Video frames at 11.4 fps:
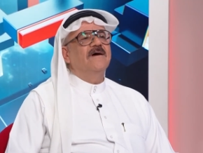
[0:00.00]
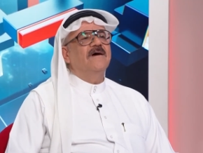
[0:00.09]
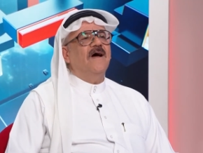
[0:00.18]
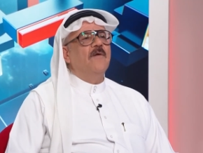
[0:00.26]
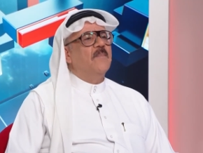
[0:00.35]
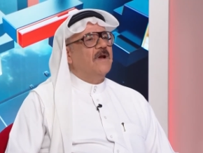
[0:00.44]

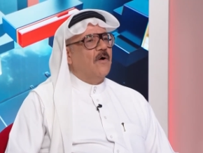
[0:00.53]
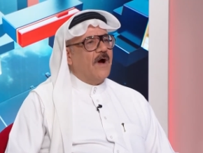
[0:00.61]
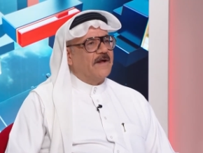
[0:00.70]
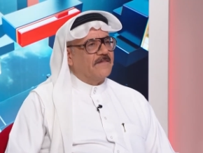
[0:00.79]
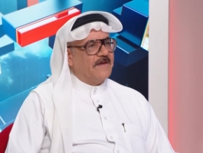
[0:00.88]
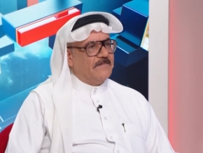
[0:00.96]
عملوا
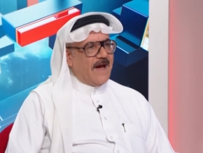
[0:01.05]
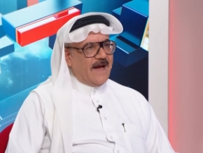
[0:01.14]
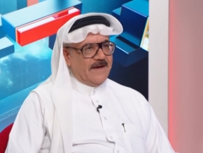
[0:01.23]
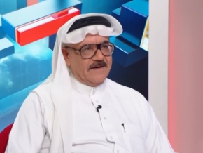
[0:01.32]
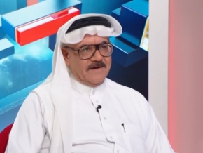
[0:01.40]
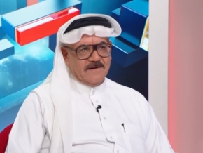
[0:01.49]
ايضا
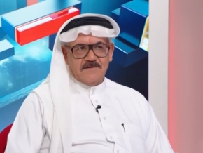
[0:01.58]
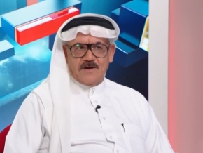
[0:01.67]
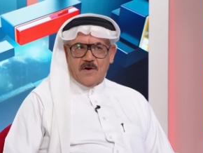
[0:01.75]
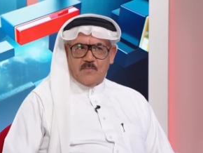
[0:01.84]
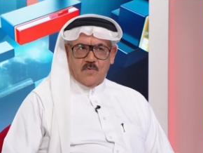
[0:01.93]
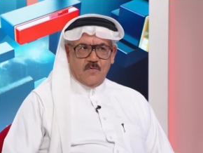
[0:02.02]
معنا
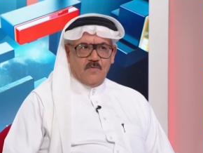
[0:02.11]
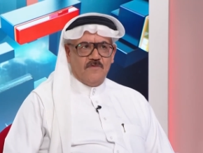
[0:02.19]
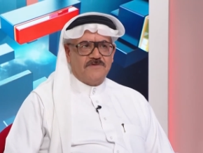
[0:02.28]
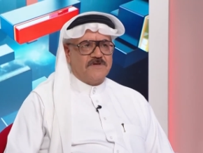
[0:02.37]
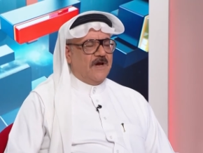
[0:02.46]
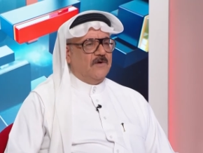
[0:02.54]
طلبوا
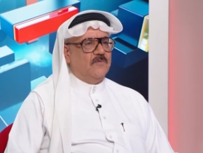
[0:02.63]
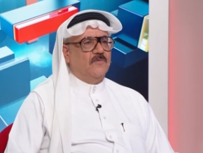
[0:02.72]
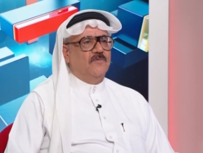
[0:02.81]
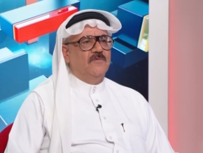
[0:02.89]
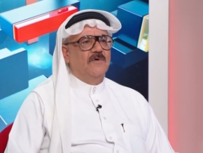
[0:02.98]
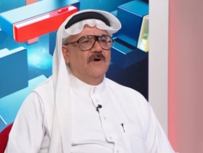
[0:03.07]

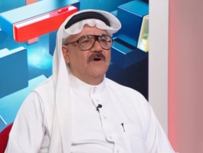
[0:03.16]
سالوا